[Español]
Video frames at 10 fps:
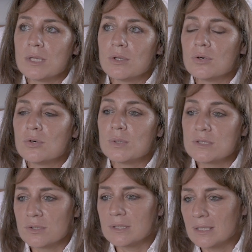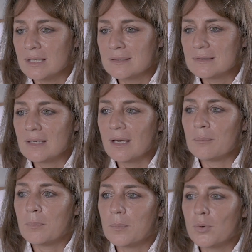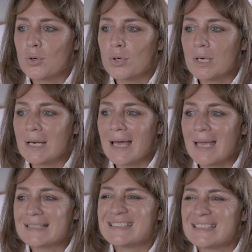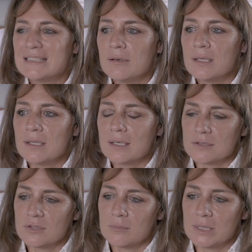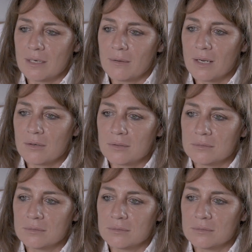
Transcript: tuve dos juicios de tenencia por la excesiva dedicación a mi trabajo.